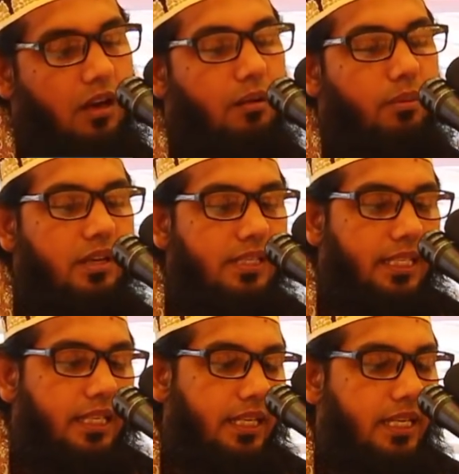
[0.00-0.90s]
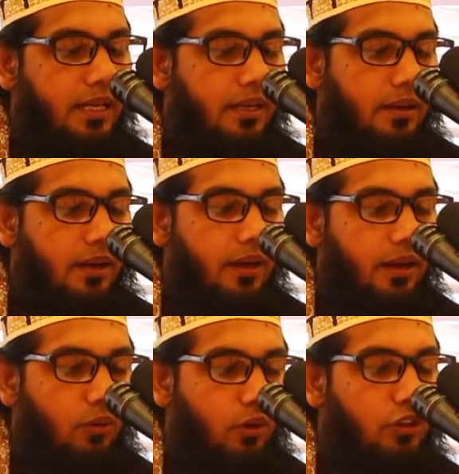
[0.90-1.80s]
আমরা আজকে
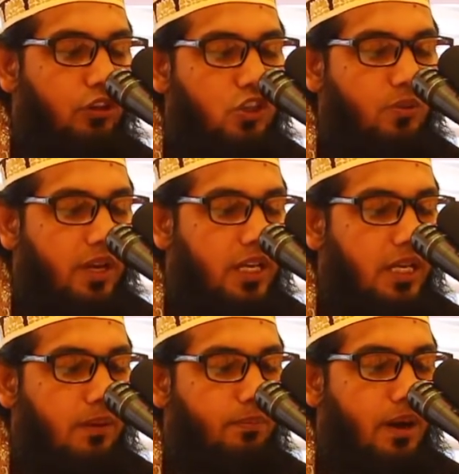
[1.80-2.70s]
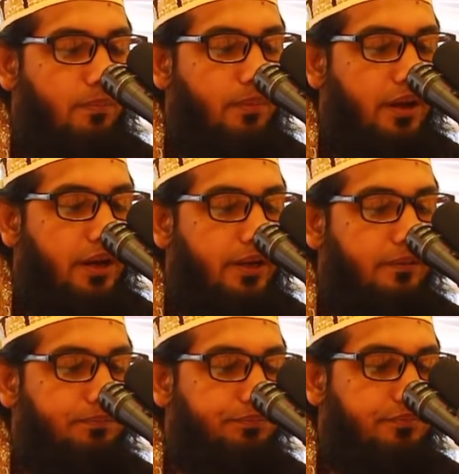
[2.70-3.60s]
ঐতিহ্যবাহী পাবনা
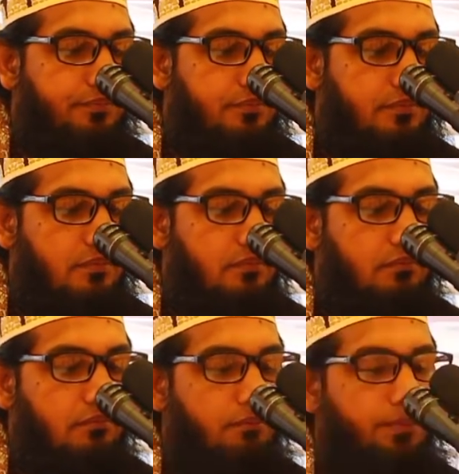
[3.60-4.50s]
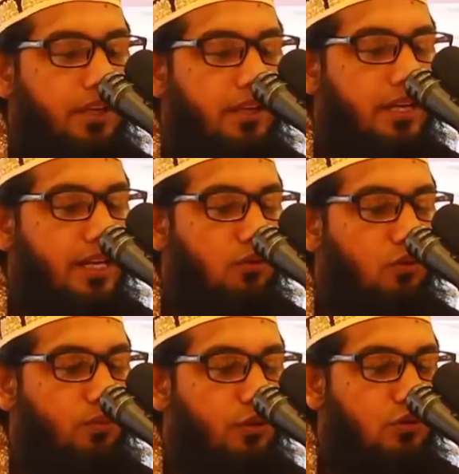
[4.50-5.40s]
বিজ্ঞান ও
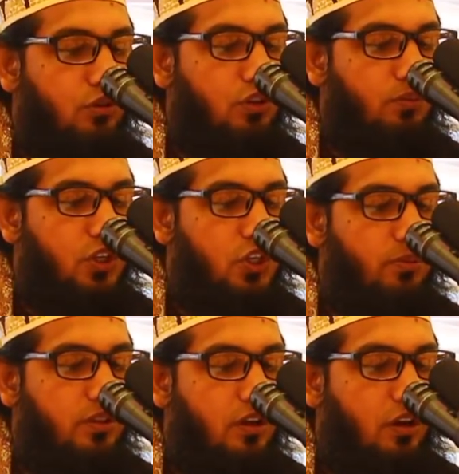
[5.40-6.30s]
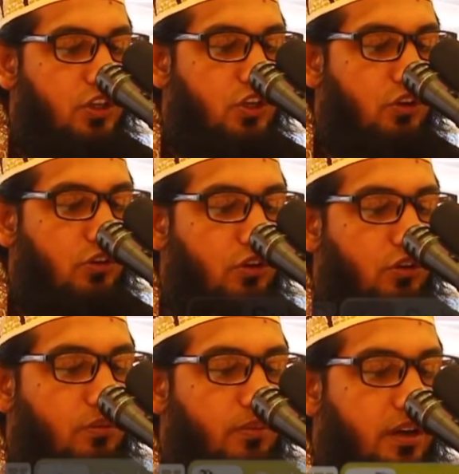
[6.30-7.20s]
প্রযুক্তি বিশ্ববিদ্যালয়ের
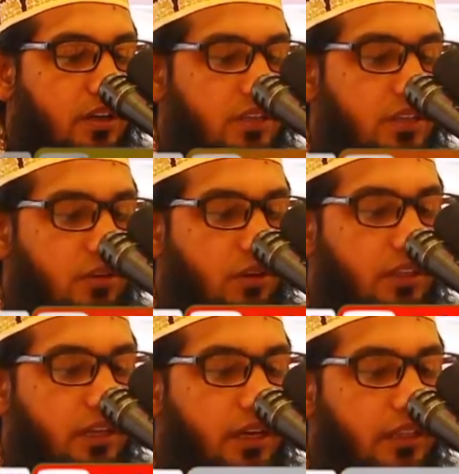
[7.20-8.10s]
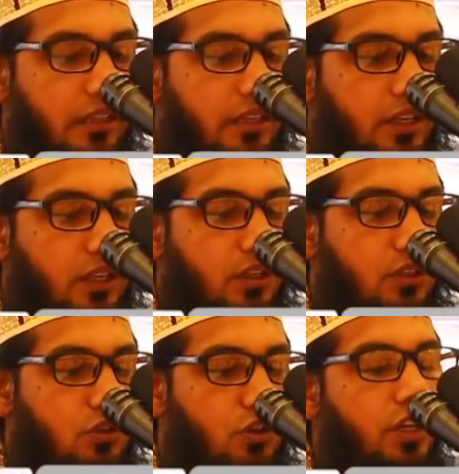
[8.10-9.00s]
সংলগ্ন মাঠ অর্থাৎ
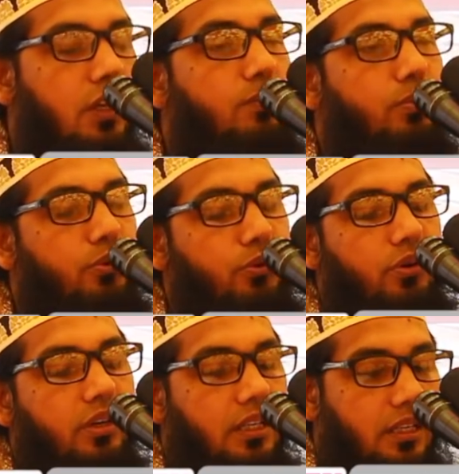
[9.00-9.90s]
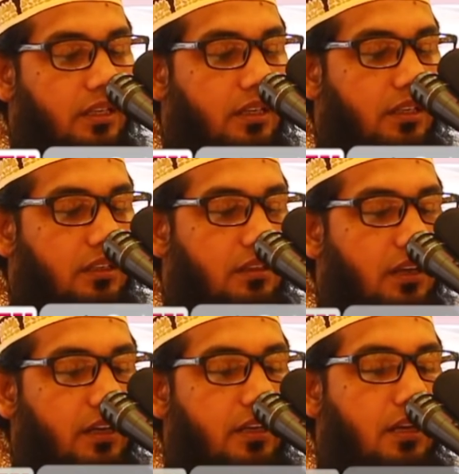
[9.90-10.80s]
জহিরপুর
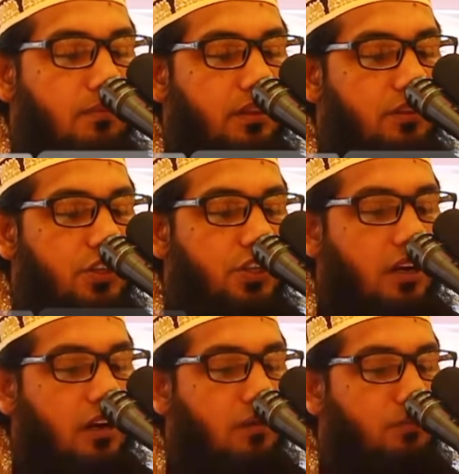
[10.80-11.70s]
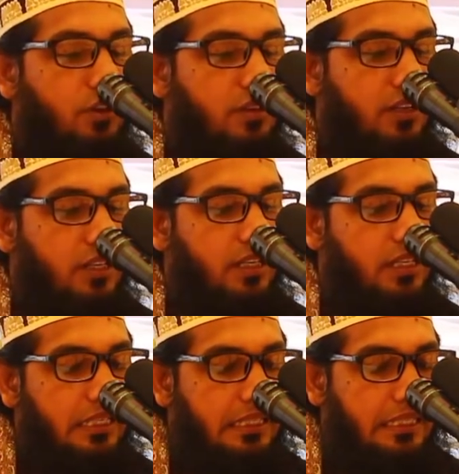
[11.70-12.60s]
দাখিল মাদ্রাসার ময়দানে
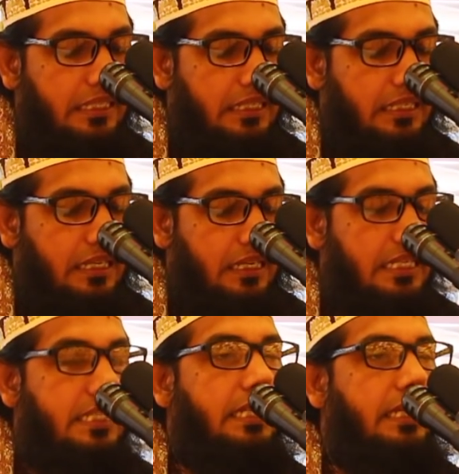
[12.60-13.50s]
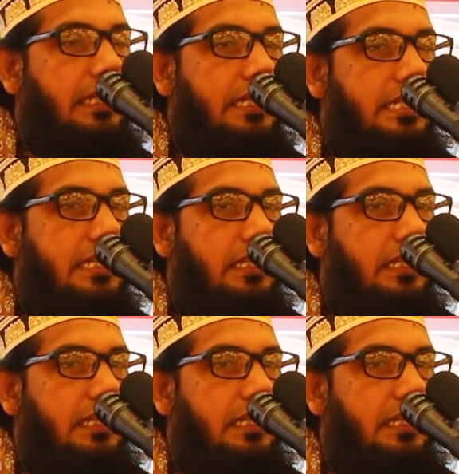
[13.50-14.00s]
আজকের এই